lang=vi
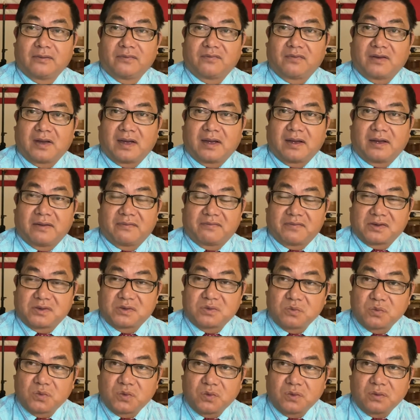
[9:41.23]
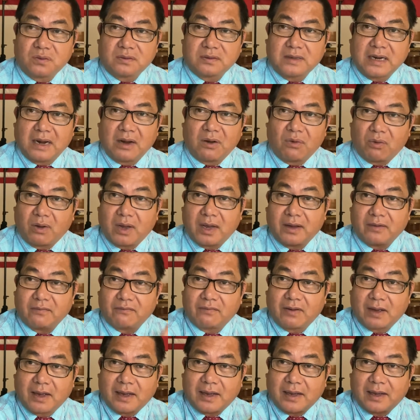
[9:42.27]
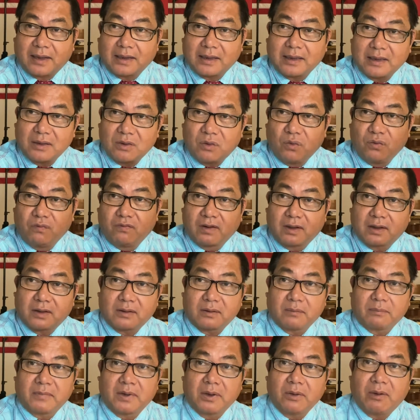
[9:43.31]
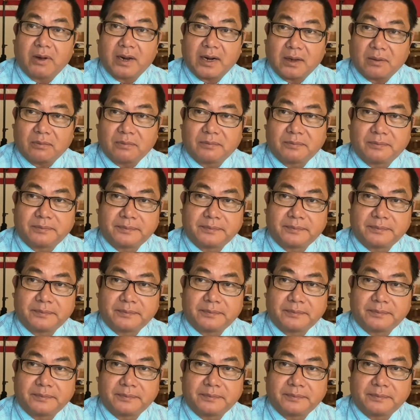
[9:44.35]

và và Trung Quốc Đài Loan và cái khu vực biển Hoa Đông